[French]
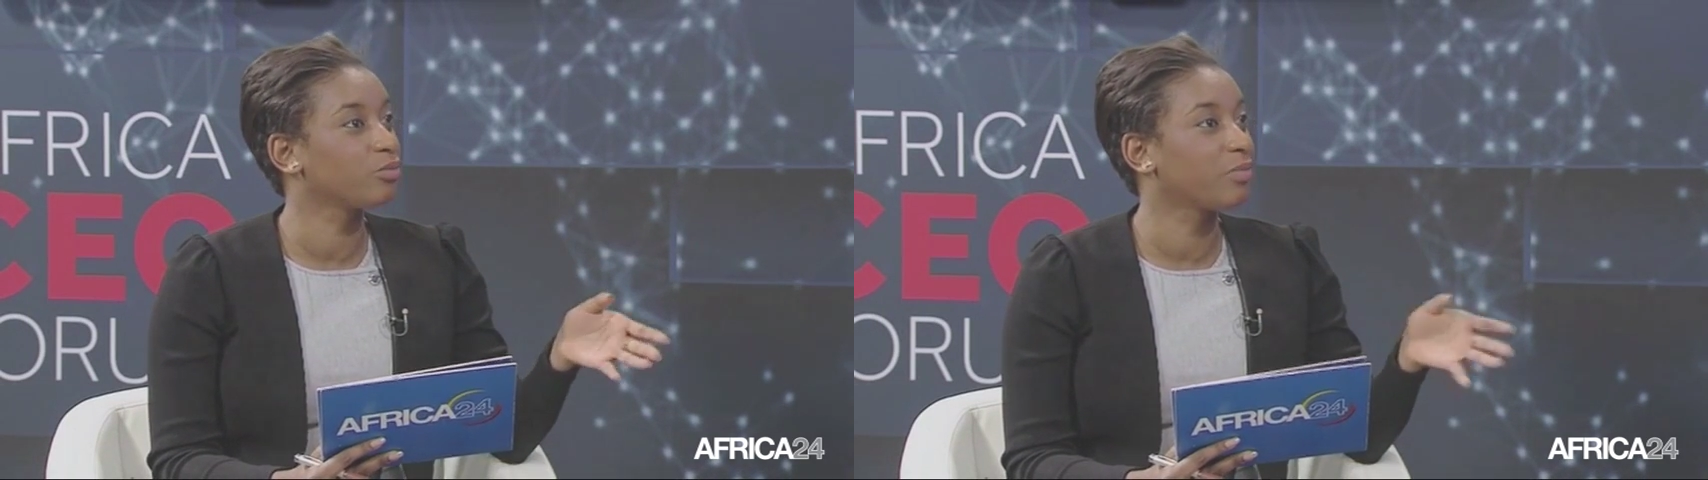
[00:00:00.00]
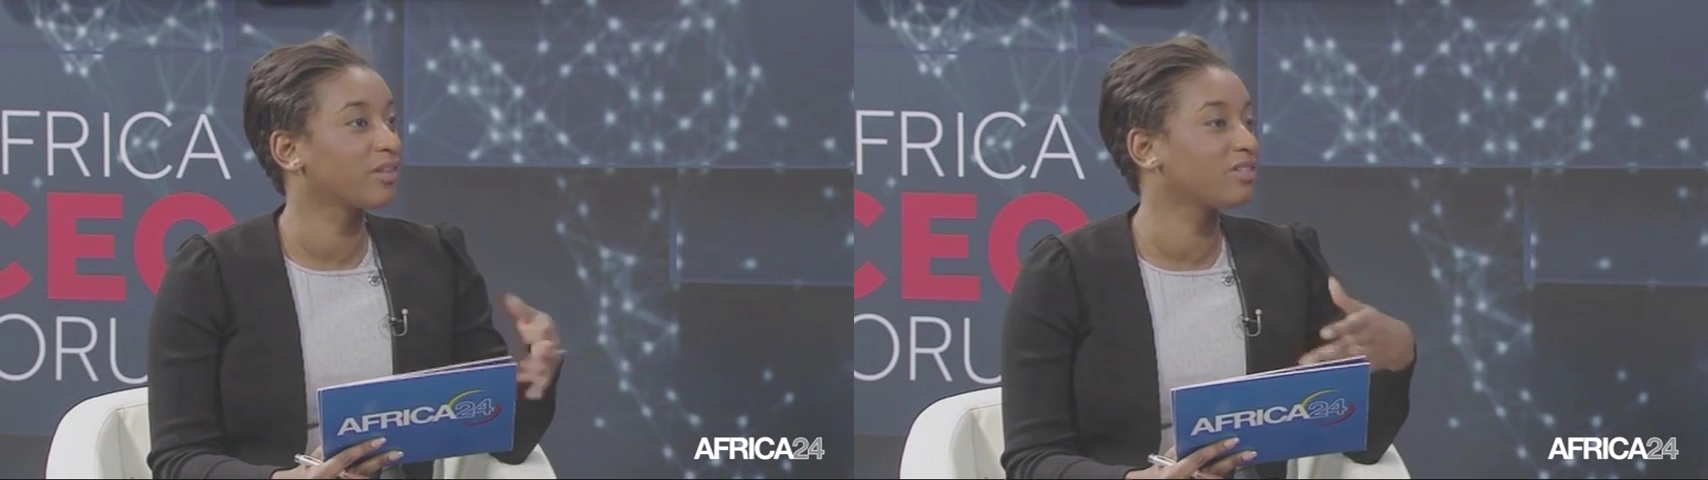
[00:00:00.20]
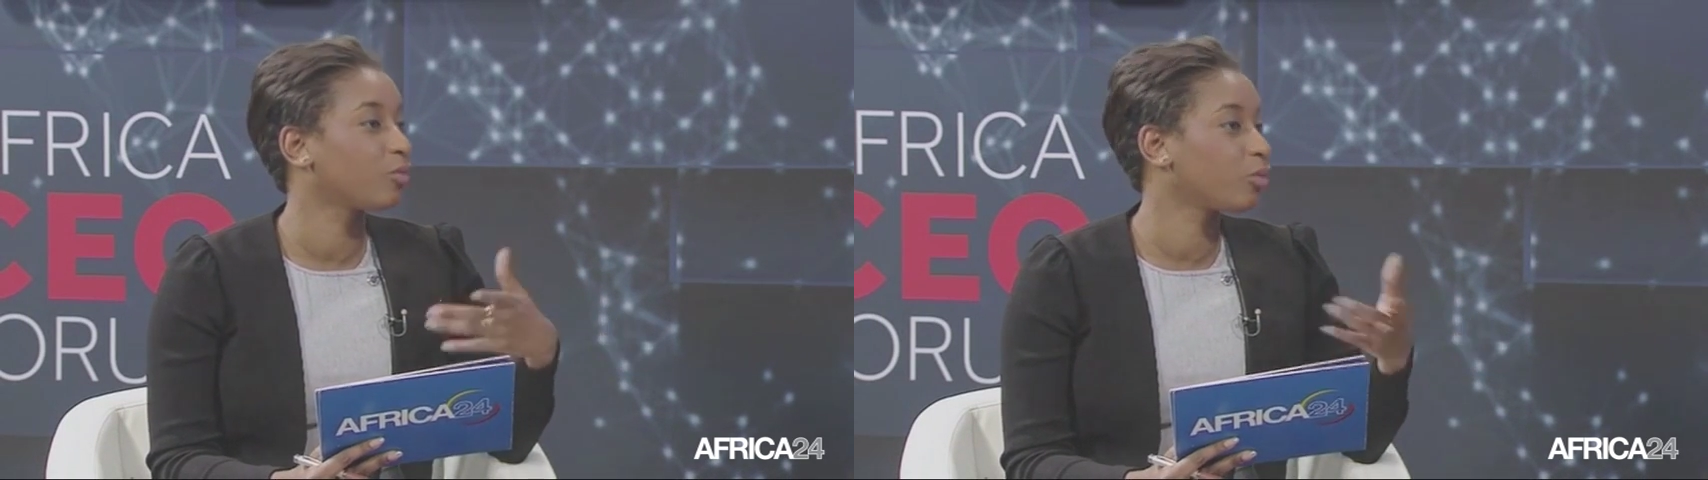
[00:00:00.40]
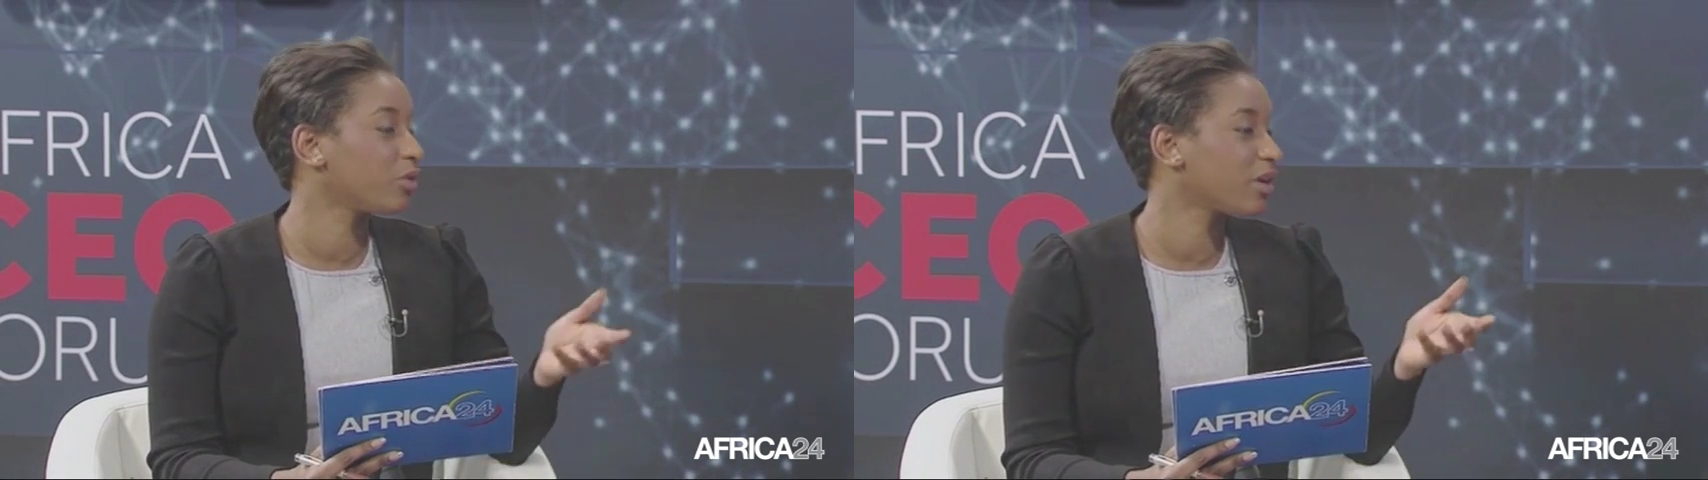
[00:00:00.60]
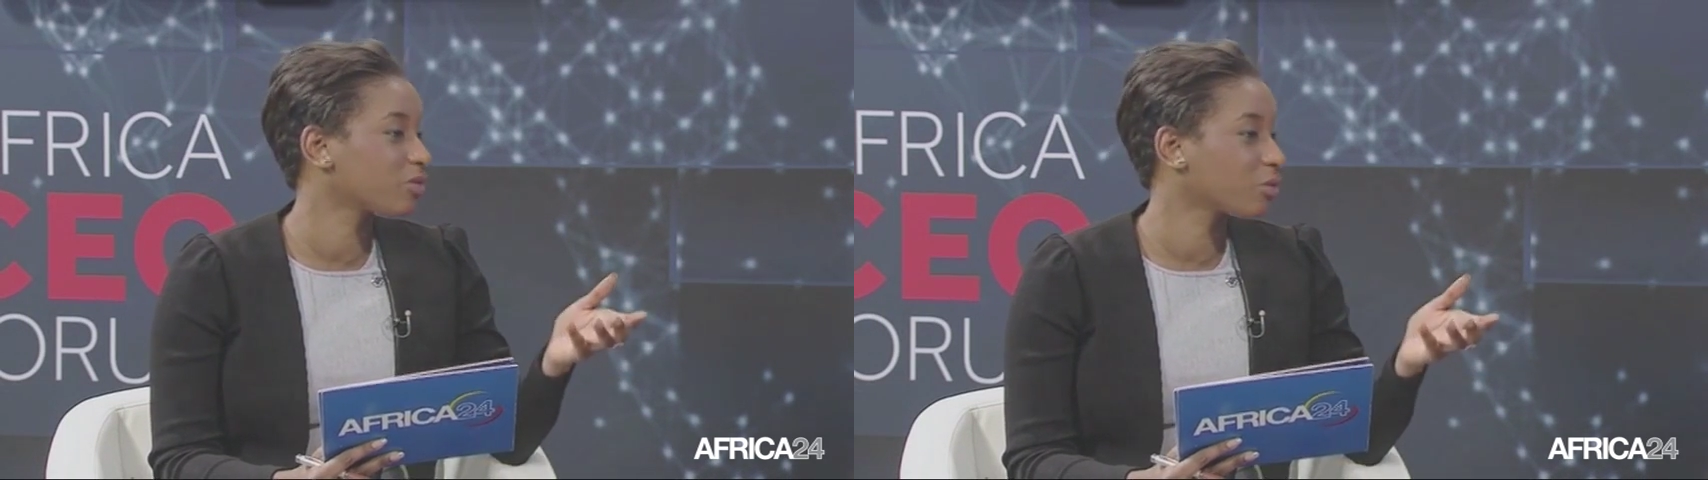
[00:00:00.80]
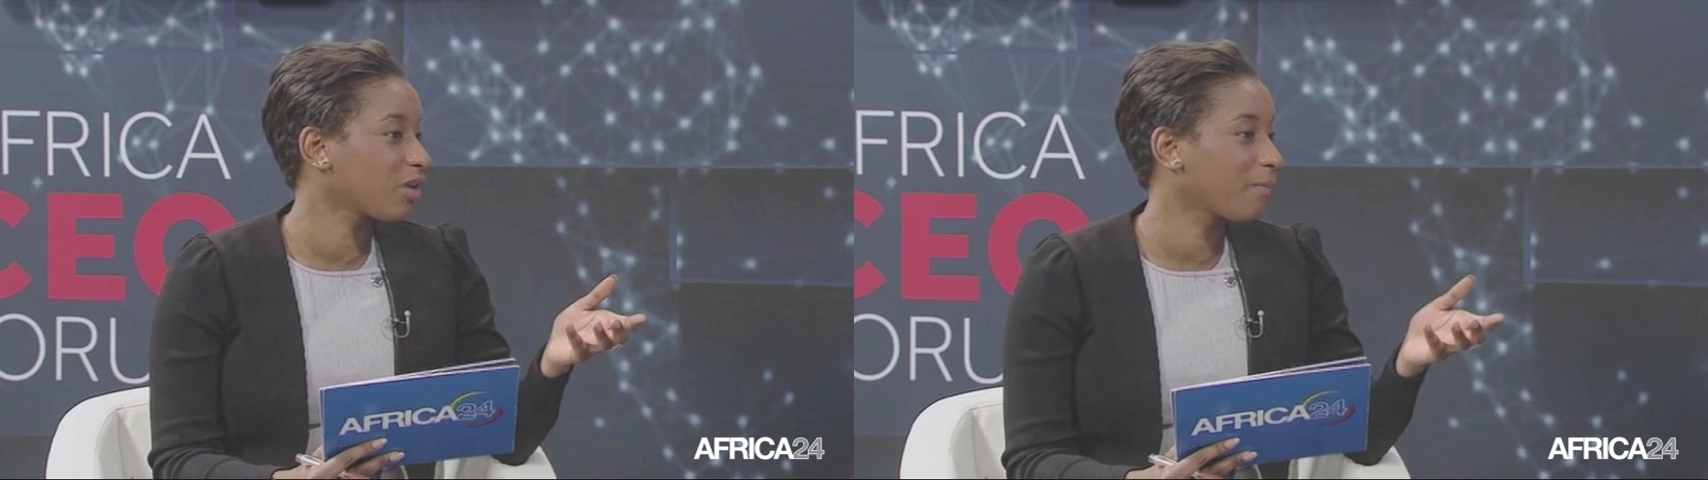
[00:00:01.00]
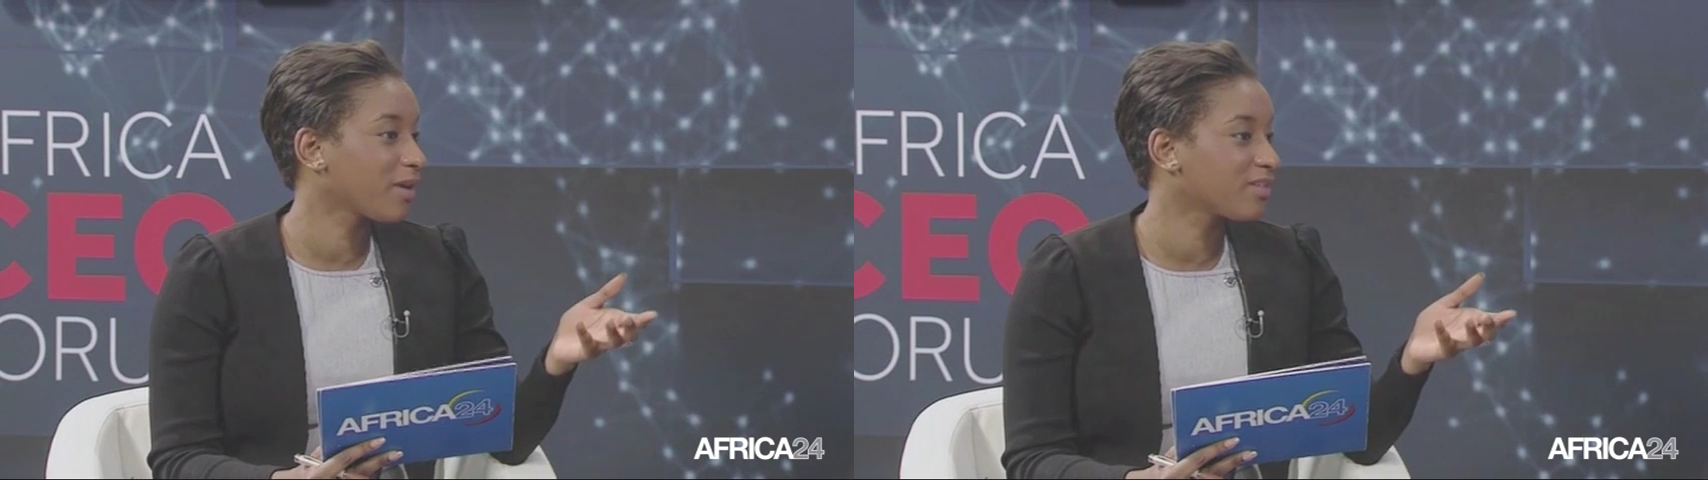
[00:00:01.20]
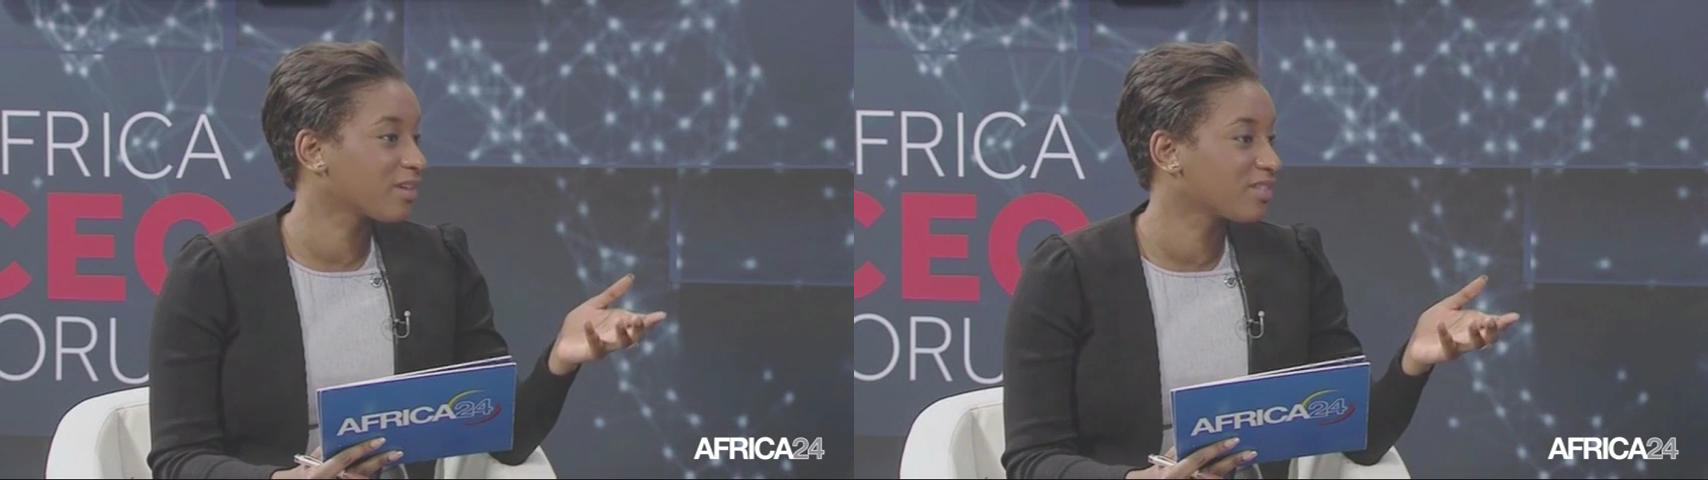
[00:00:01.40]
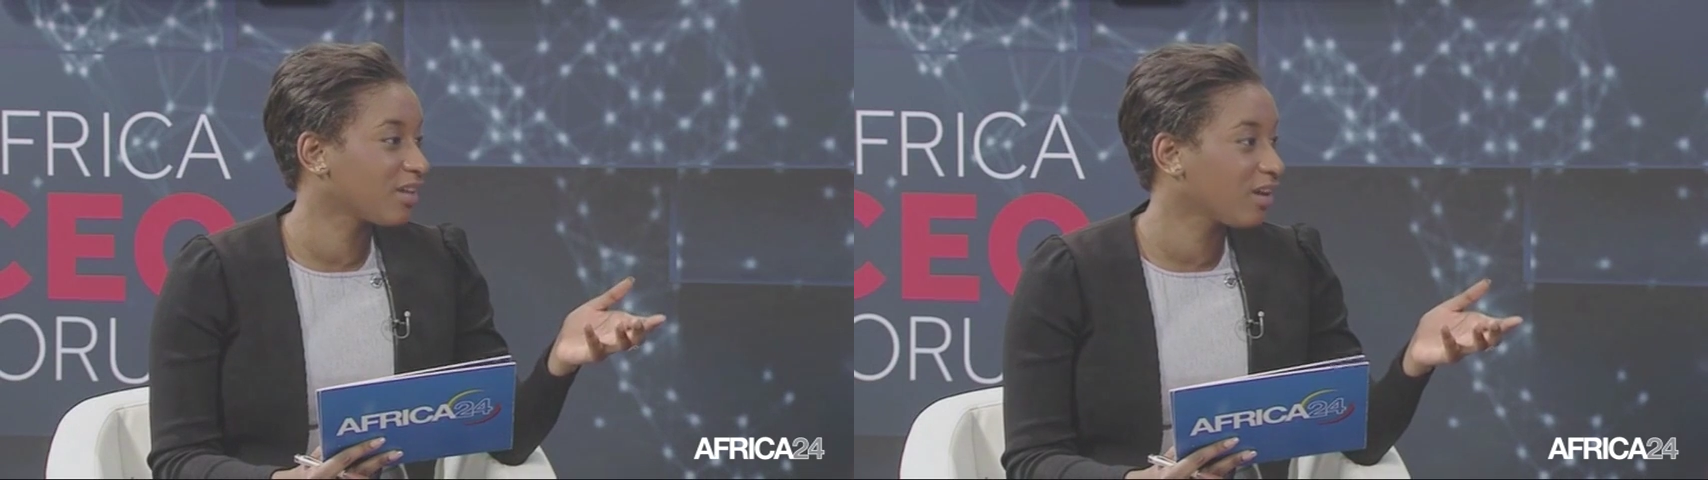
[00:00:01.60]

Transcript: une partie de la population n'a pas accès